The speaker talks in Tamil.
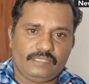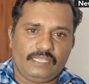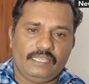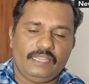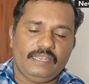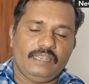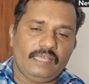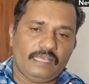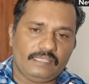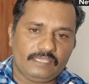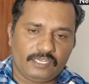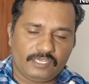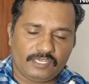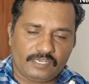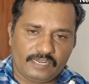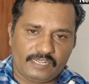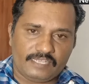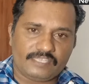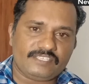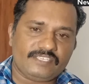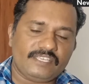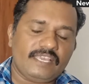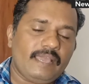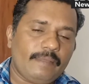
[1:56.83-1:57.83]
எல் அந்த
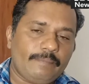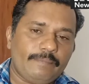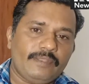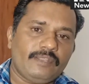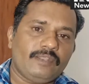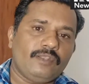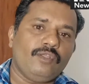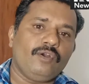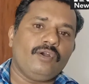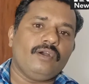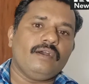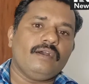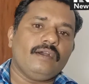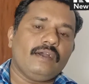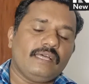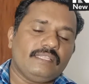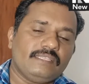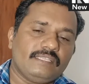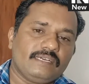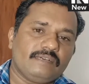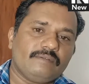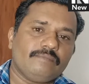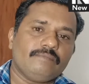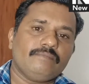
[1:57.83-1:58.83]
ட்ரக்ஸே அப்படியே லோ
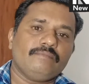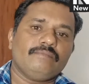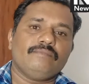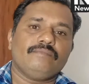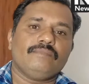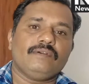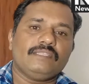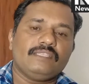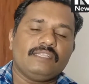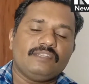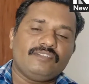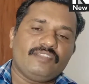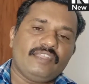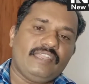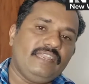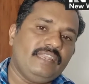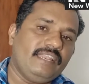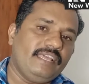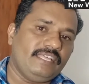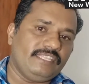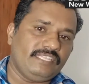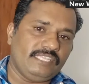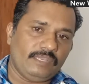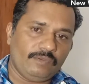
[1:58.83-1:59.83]
அந்த அந்த
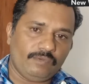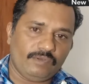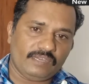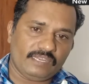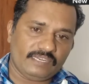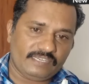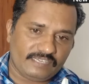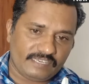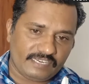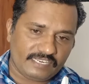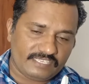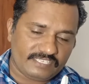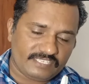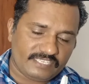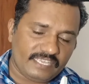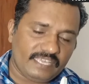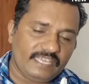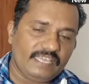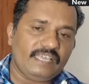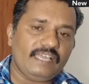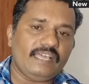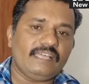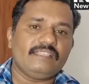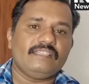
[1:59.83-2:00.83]
ட்ரெயினில் ஏற்றிடுவாங்க ட்ரக்ஸே
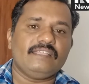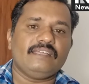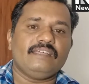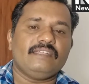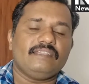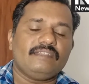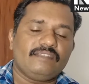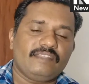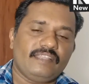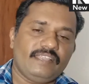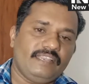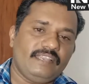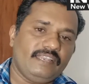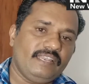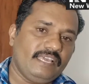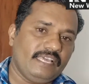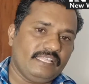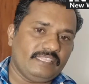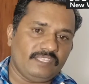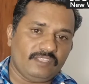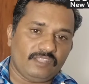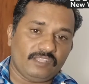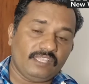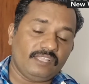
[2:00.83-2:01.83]
அந்த ட்ரெயினில்
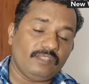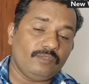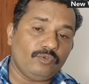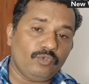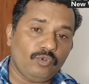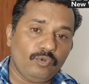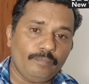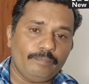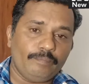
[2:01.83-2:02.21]
ஏற்றி அதாவது ஒரு